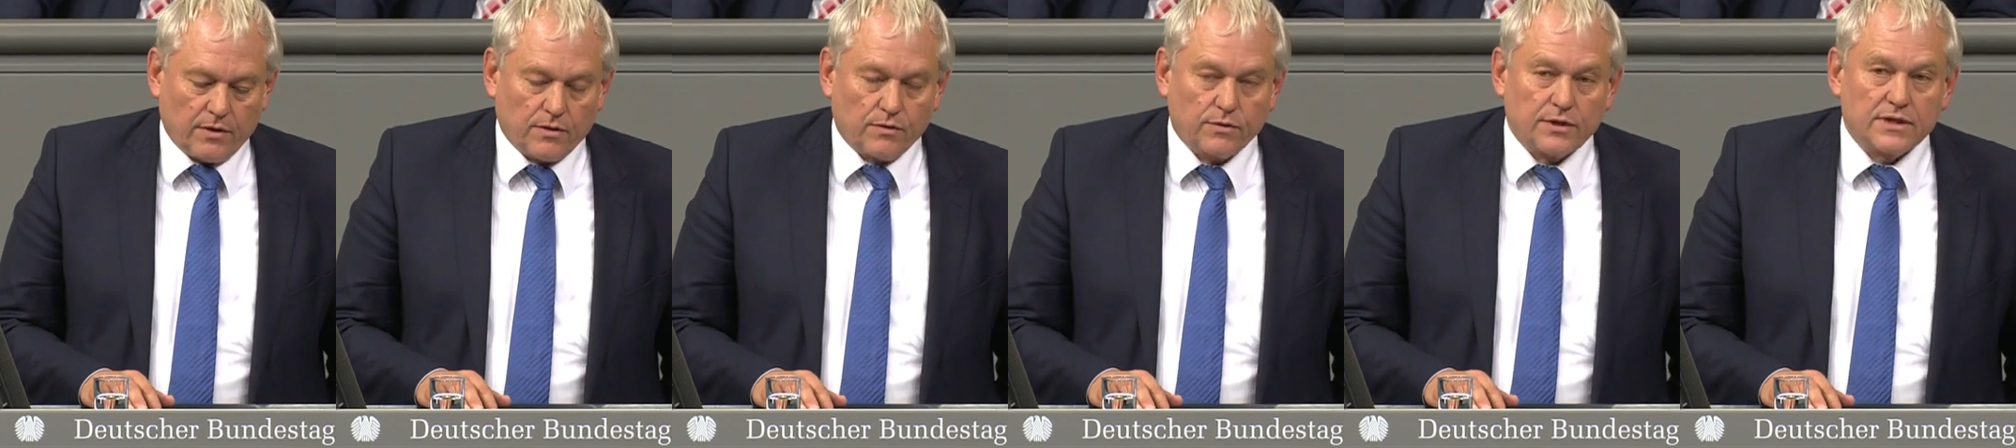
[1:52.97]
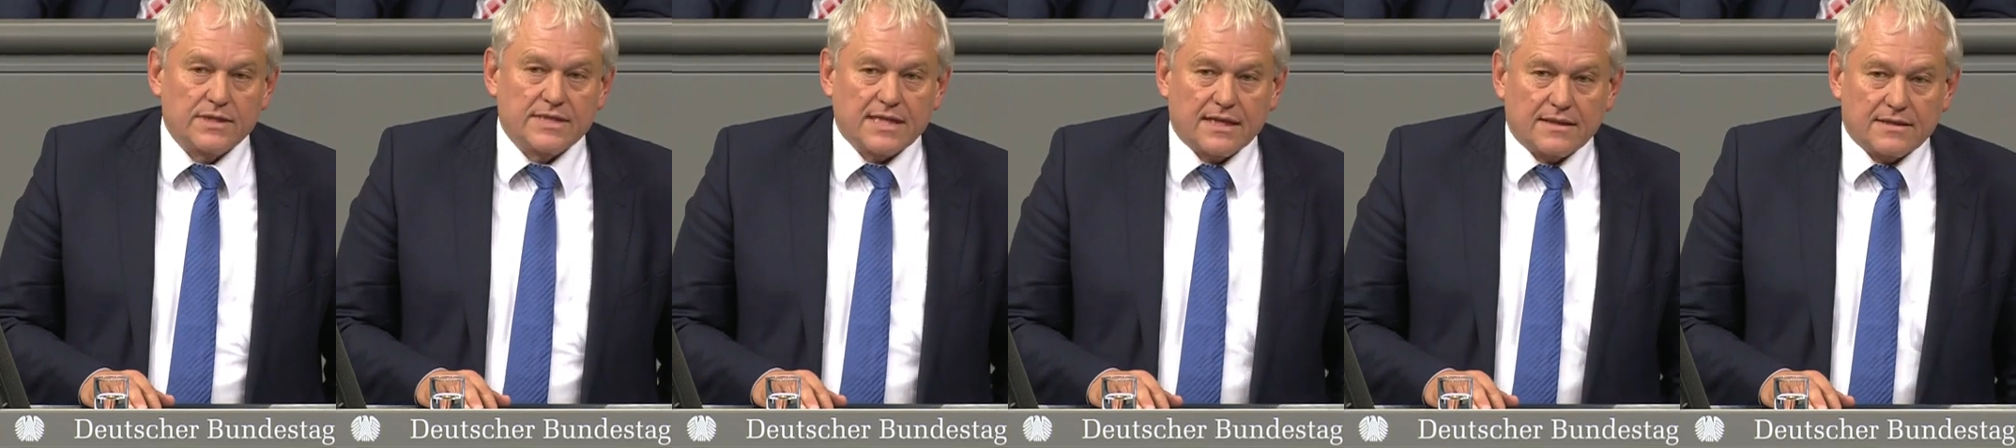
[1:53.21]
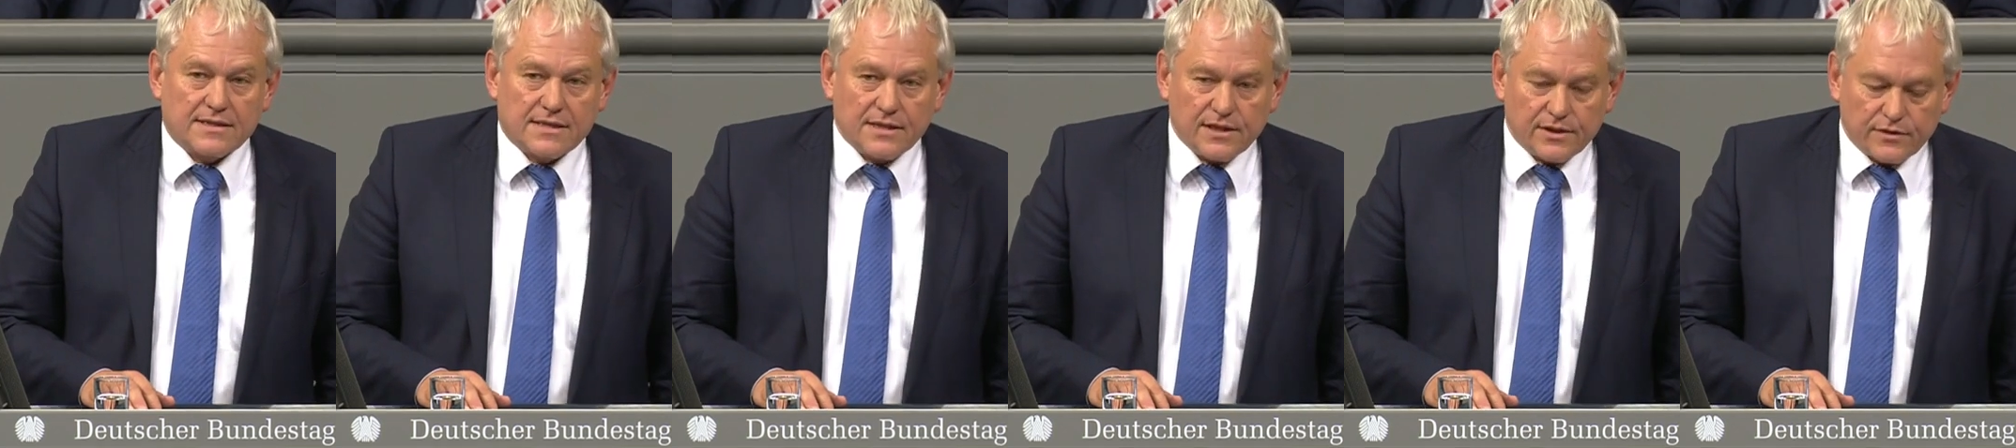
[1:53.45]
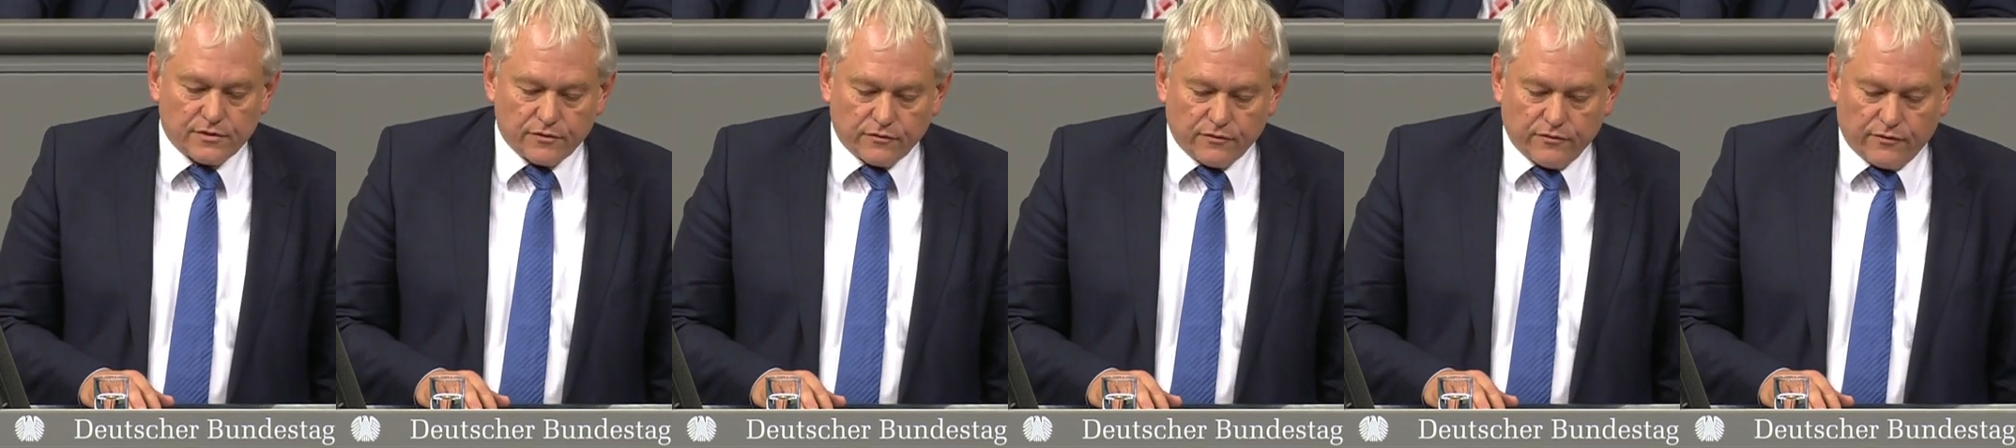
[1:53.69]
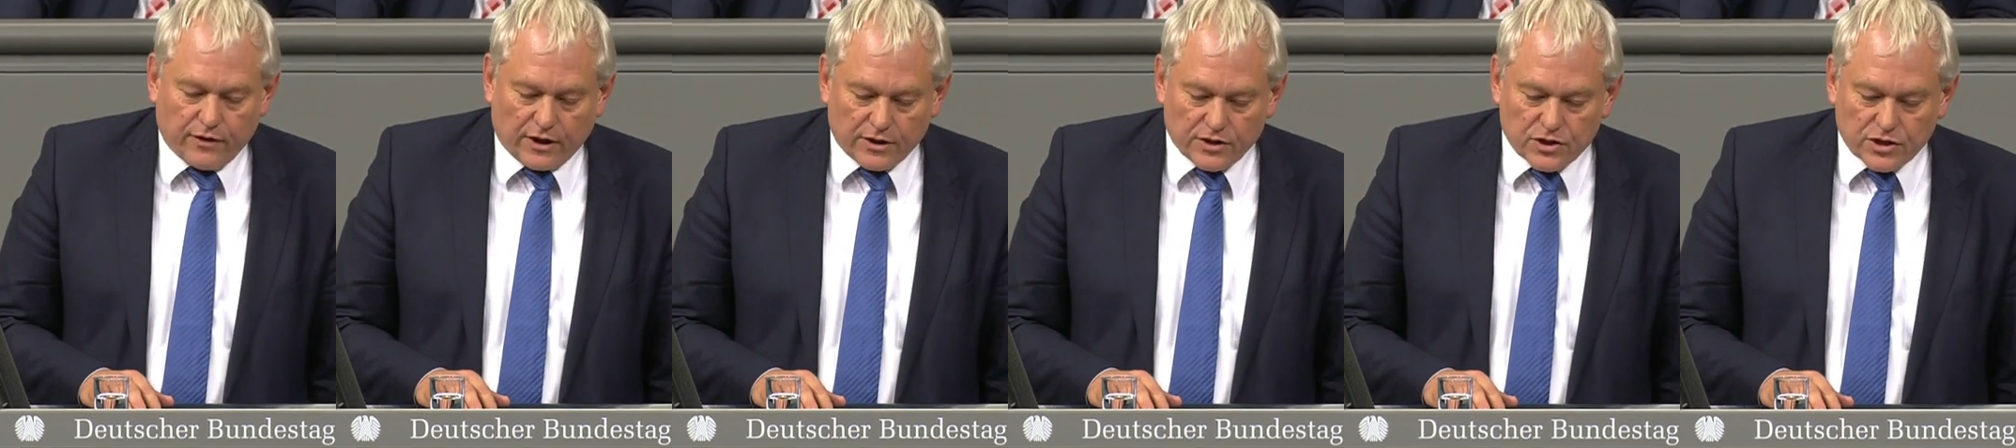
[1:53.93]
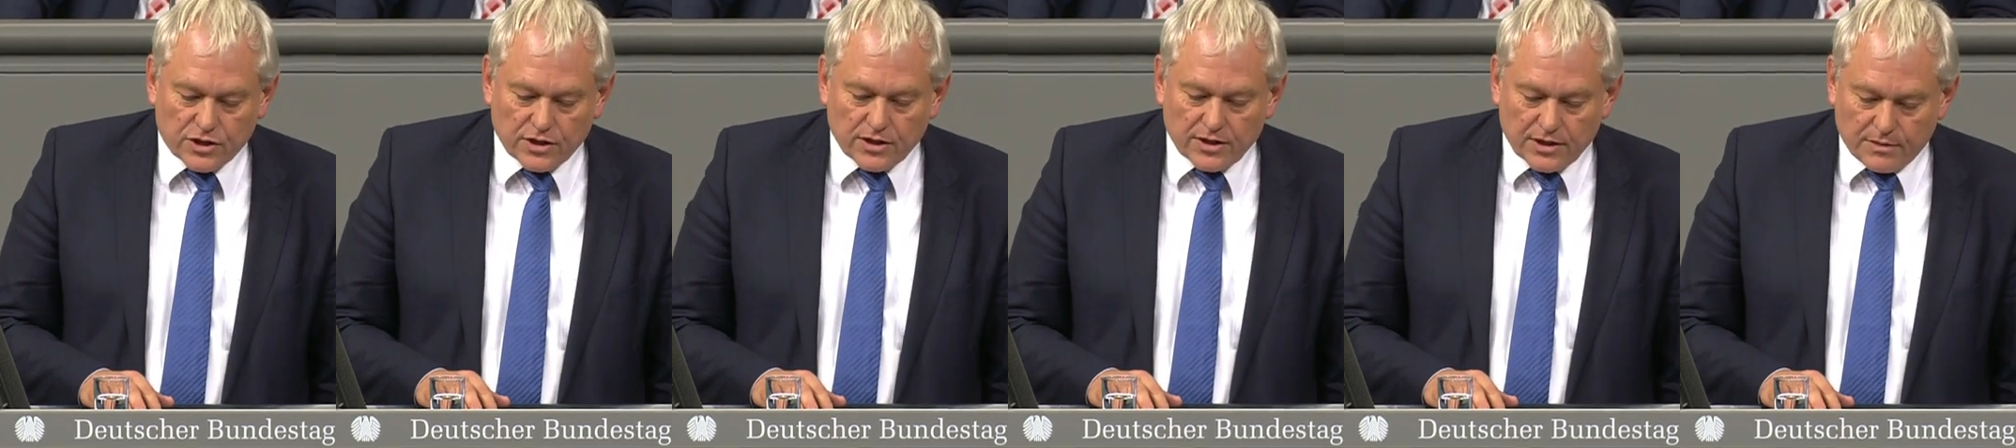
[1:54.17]
Und diese erzielten
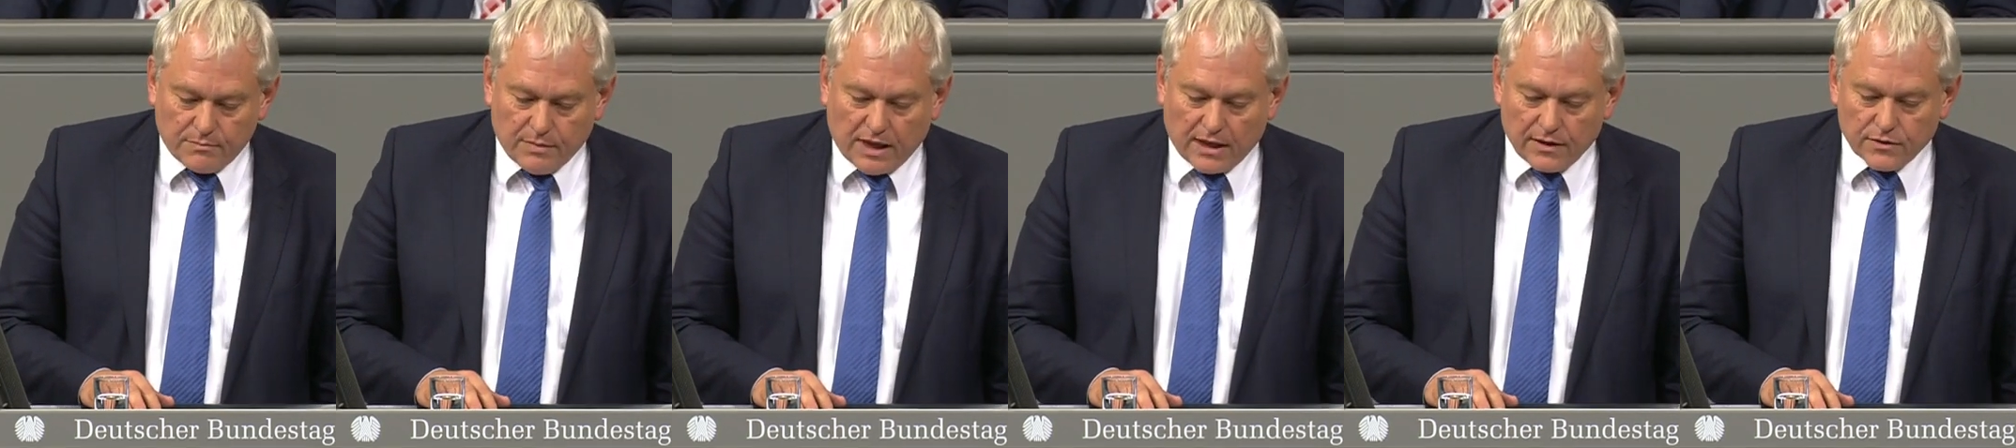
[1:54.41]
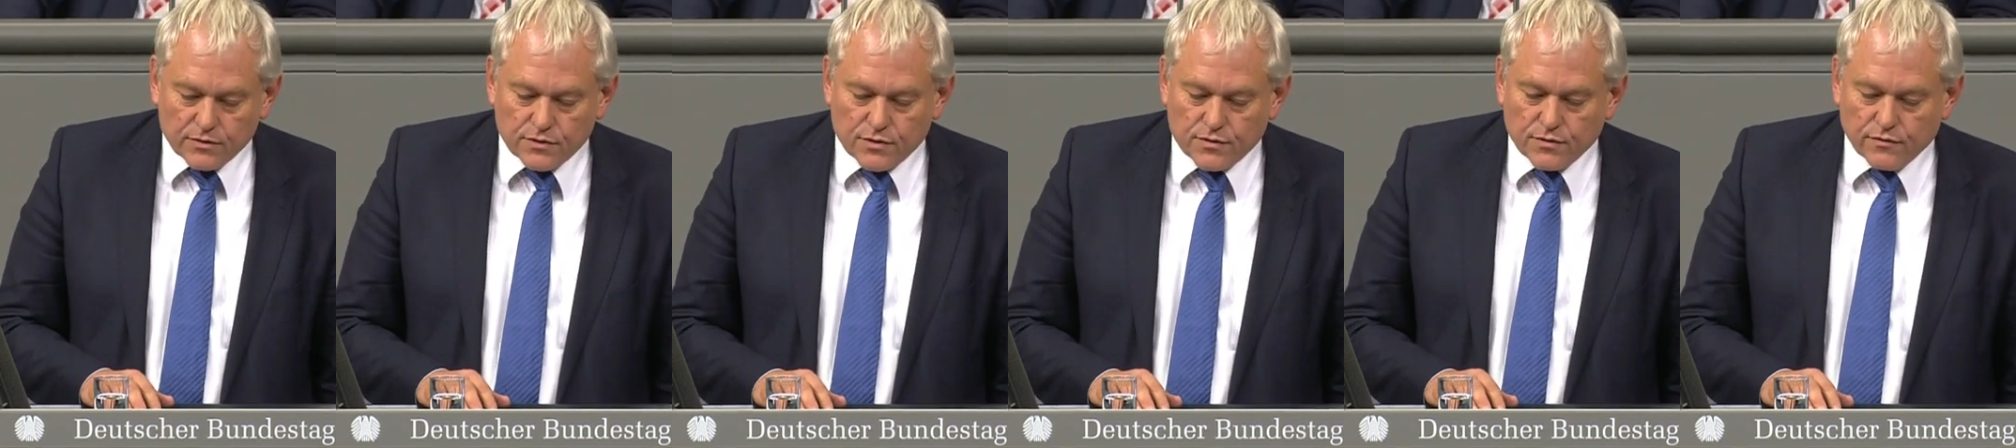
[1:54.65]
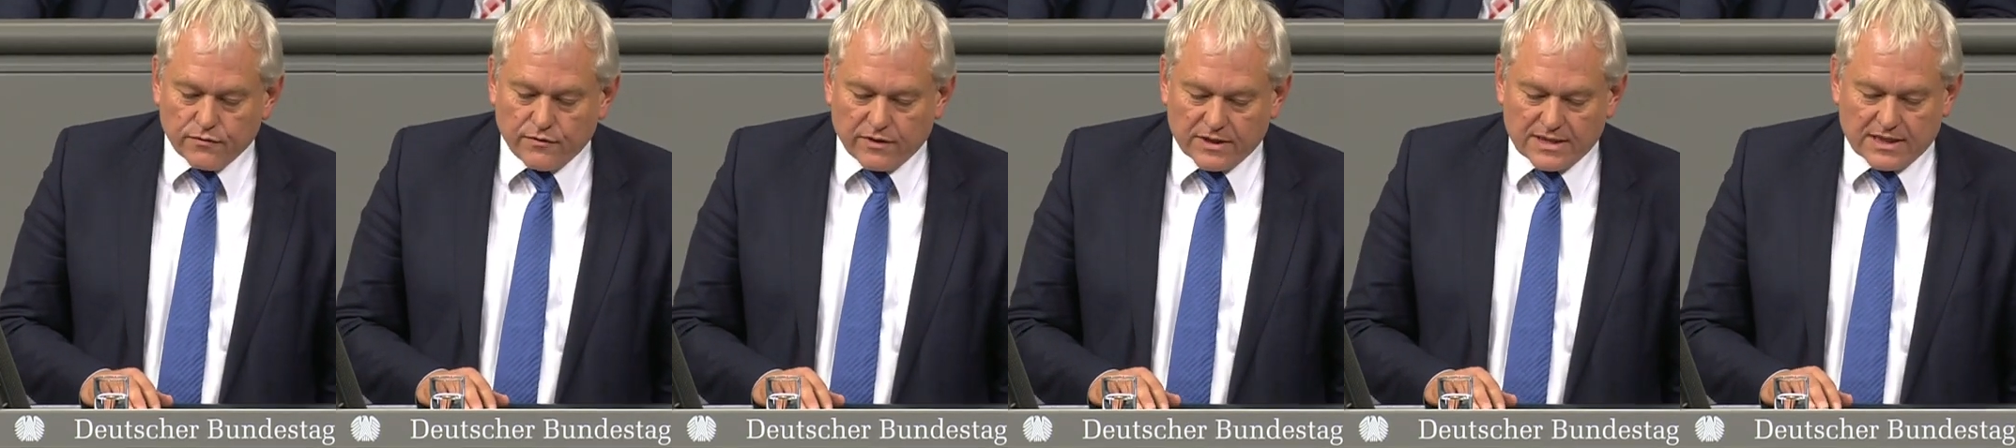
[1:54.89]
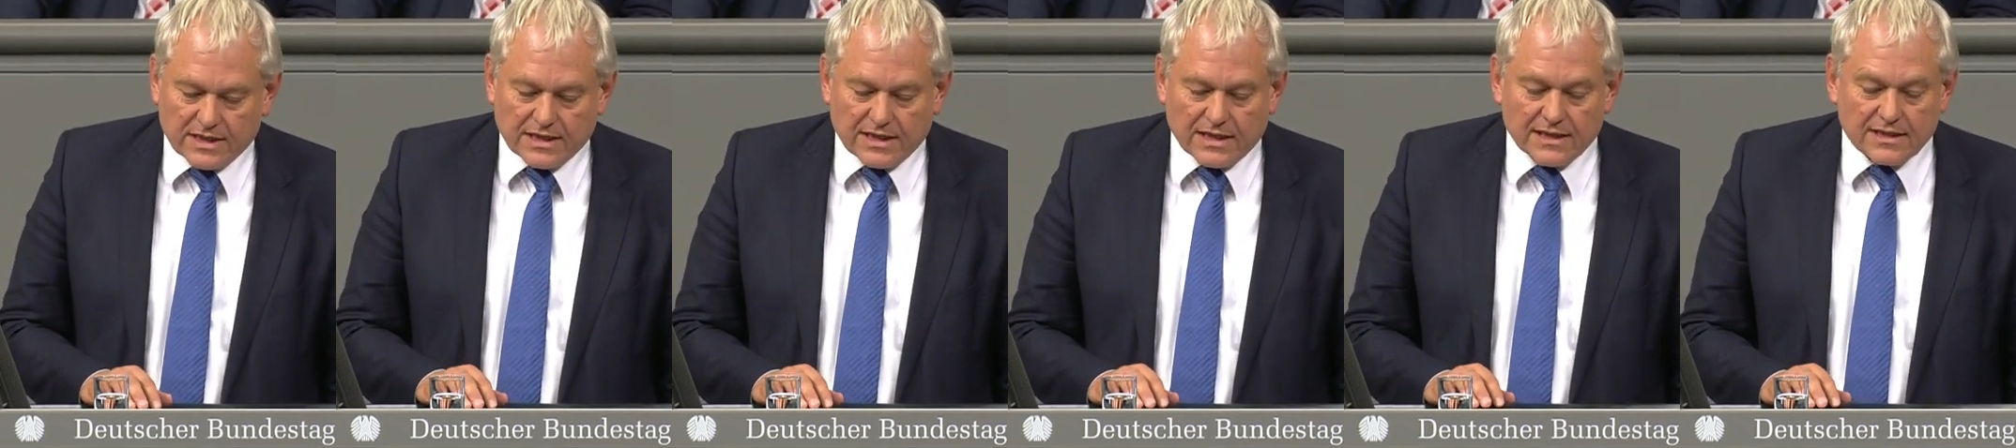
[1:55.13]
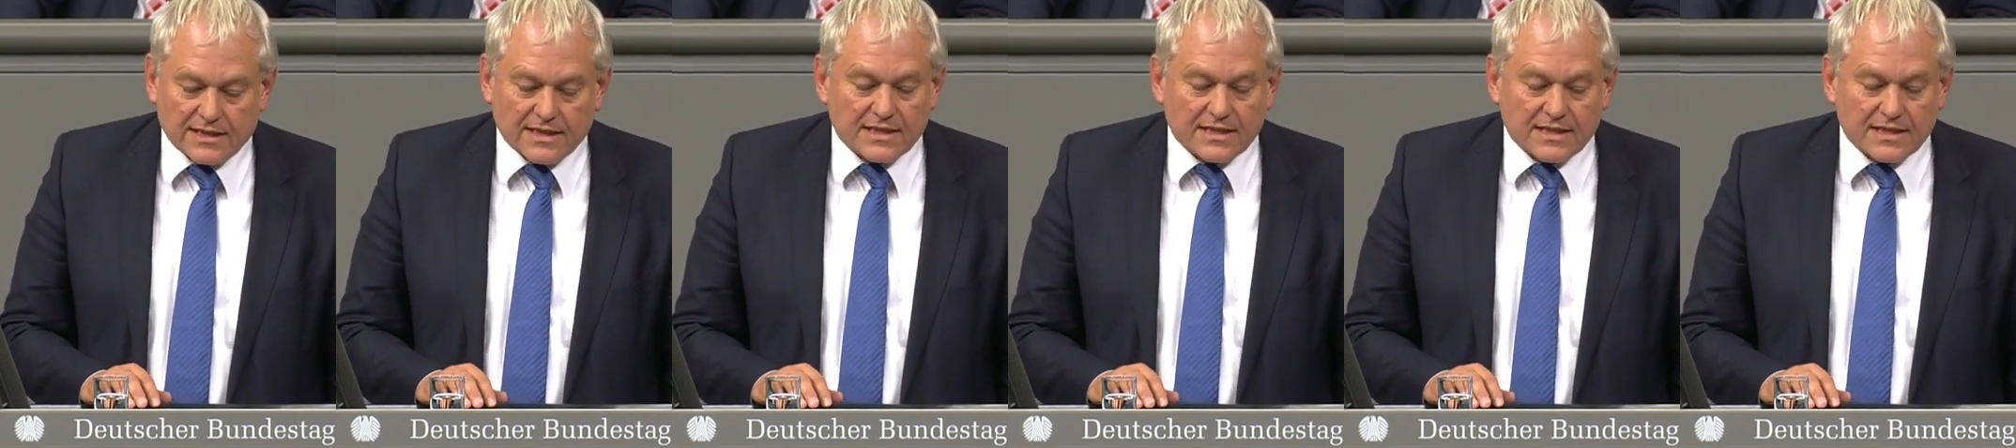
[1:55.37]
Fortschritte machen zuversichtlich,